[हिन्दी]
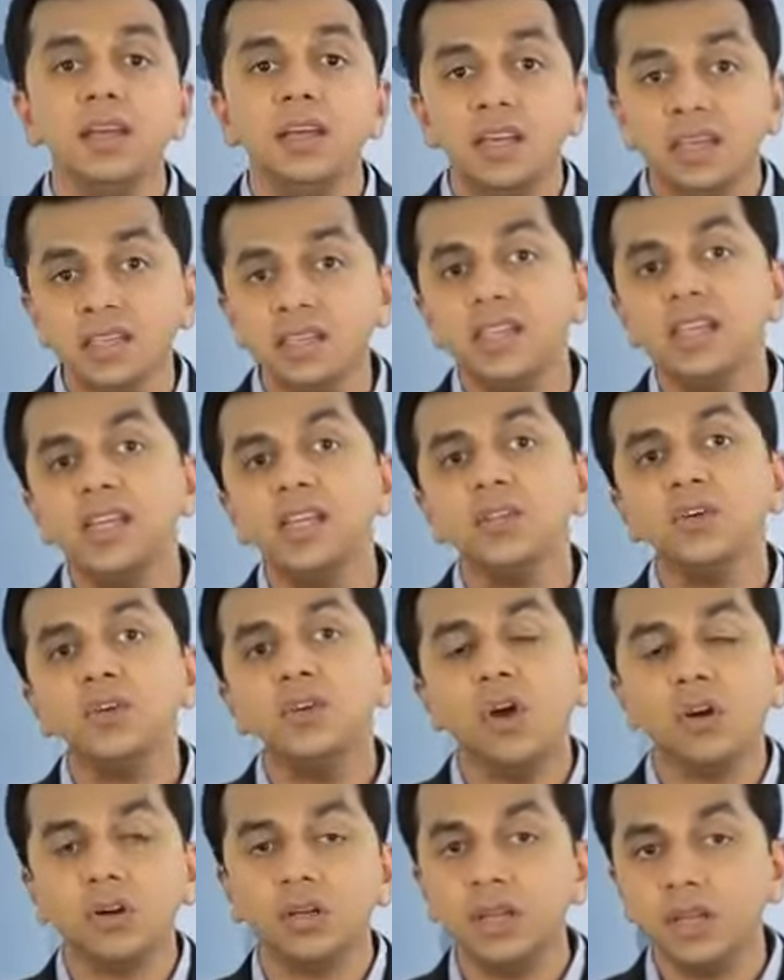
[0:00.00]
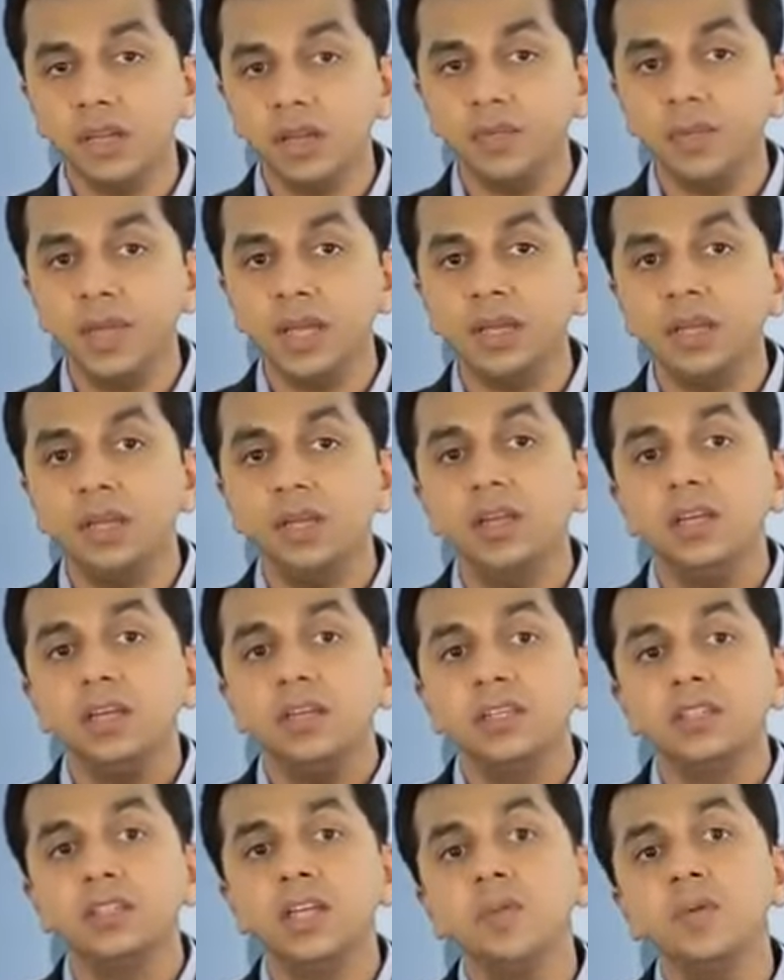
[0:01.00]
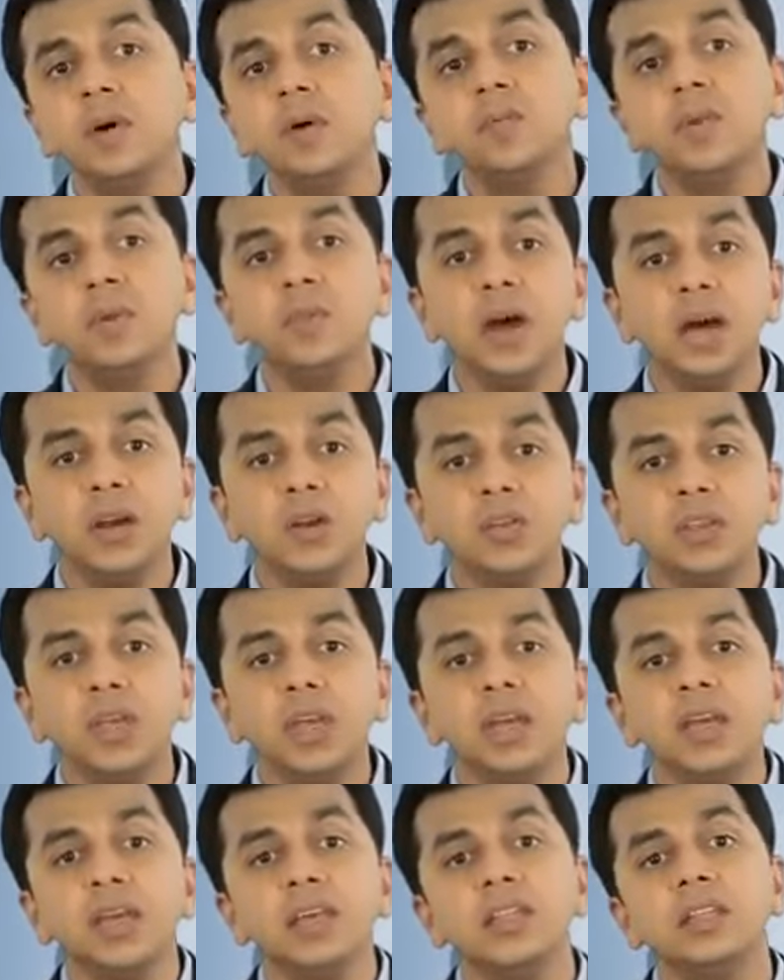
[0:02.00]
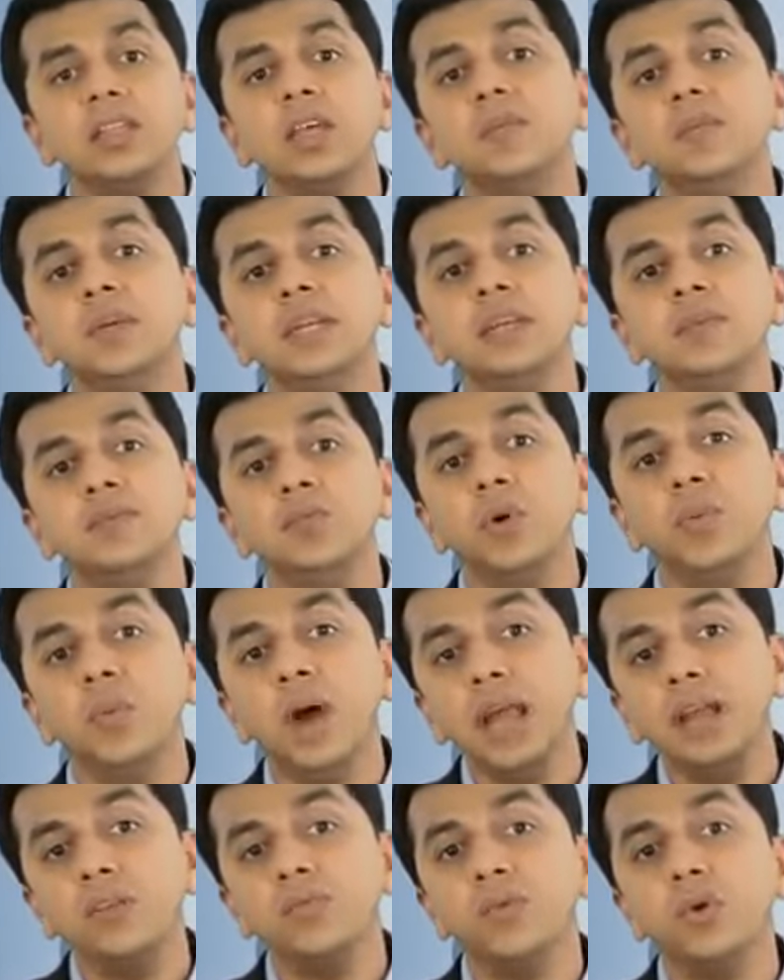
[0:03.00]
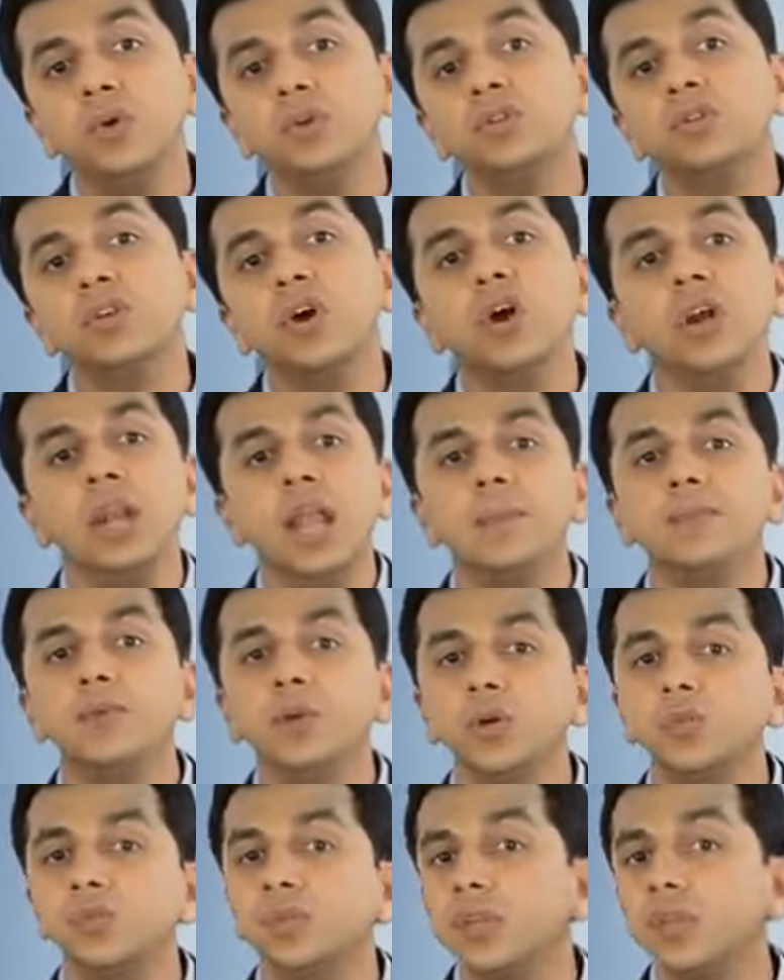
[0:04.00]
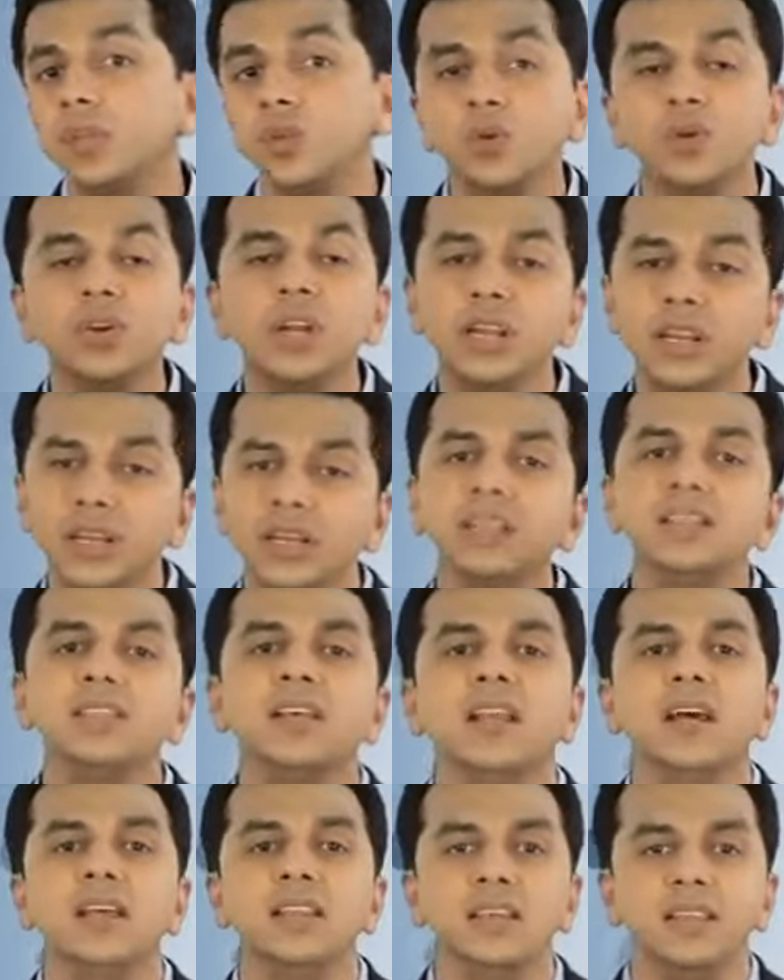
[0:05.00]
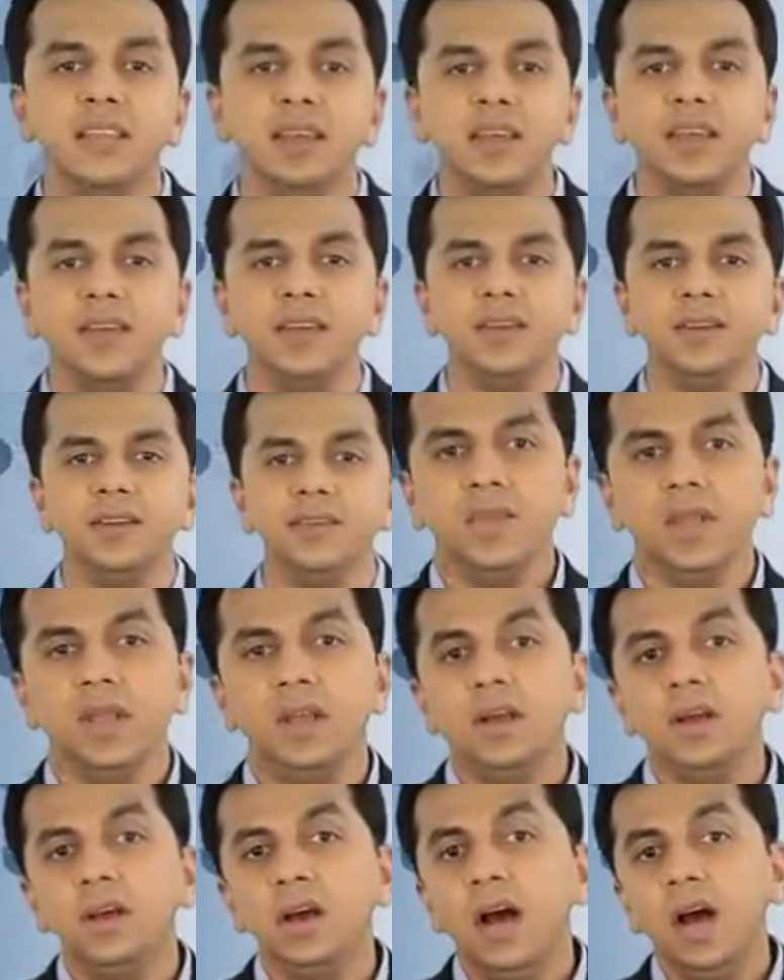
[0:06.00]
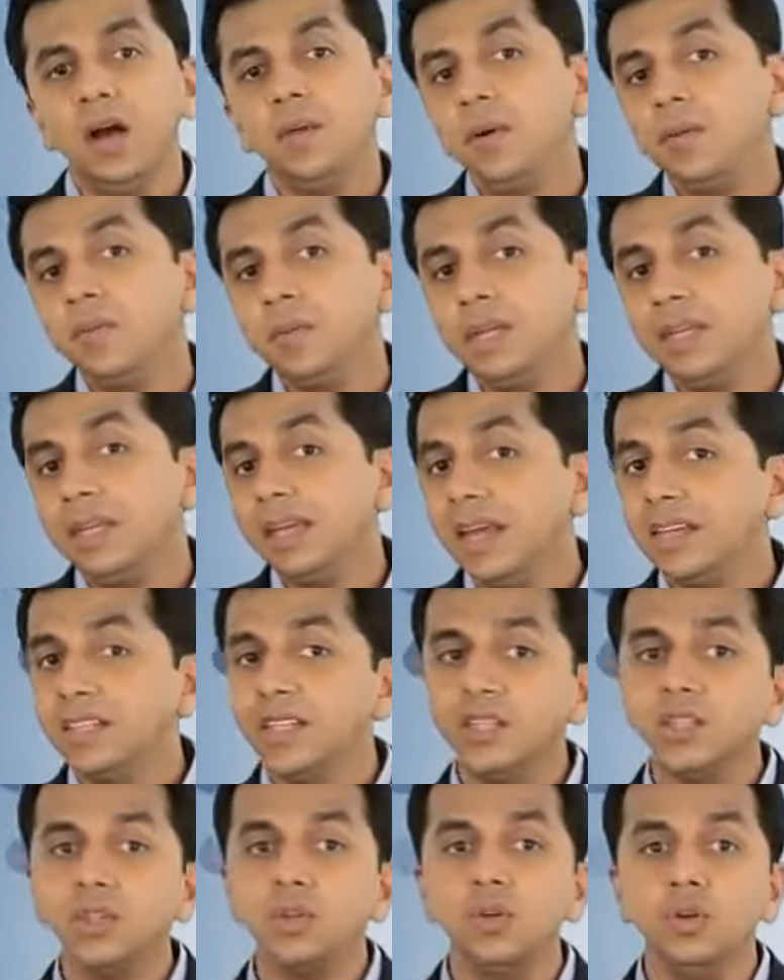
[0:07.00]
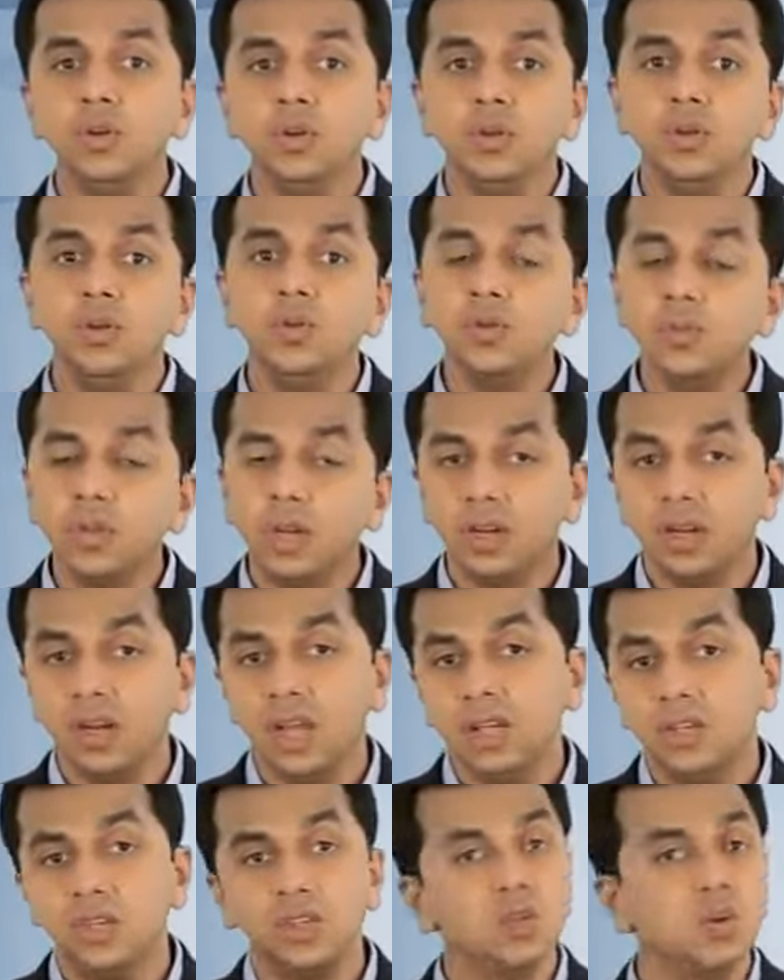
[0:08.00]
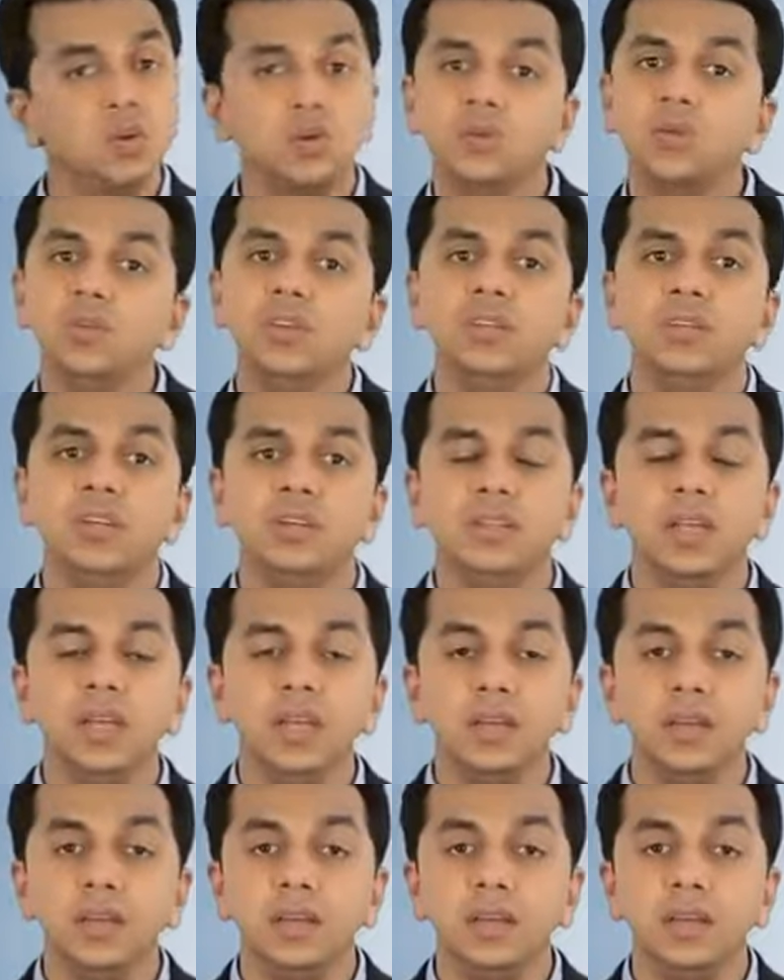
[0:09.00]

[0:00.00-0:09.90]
इसीलिए तो डॉक्टर हमें जब हम बीमार होते हैं तब इन मोबाइल फ़ोन्स और लैपटॉप से दूर रहने की सलाह देते हैं अब हम इन गैजेट्स को यूज़ करना छोड़ तो नहीं सकते